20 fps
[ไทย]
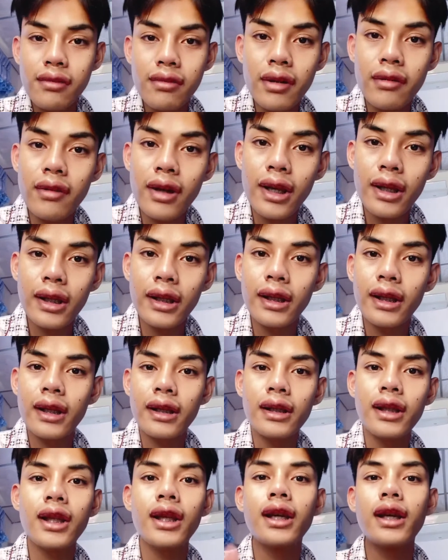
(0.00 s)
ระมาณนี้นะ
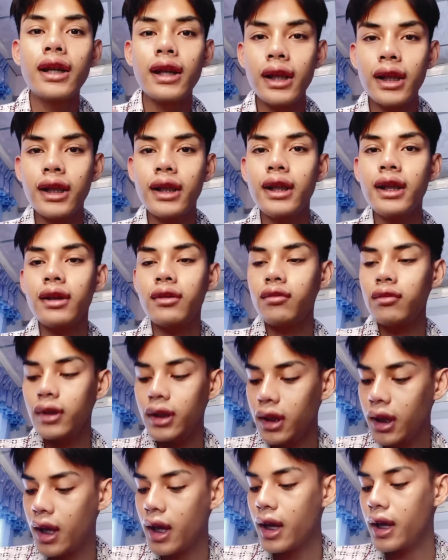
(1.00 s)
ที่คลินิกมี
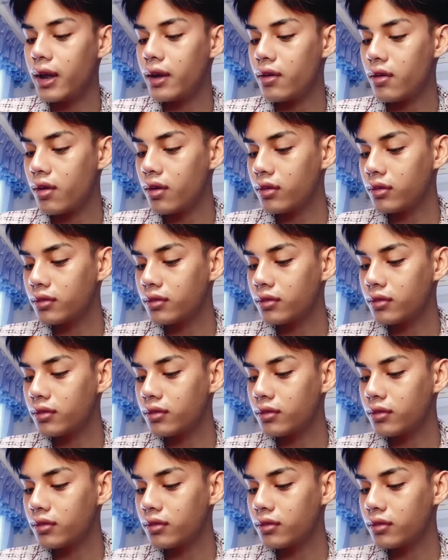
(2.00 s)
ให้เนาะ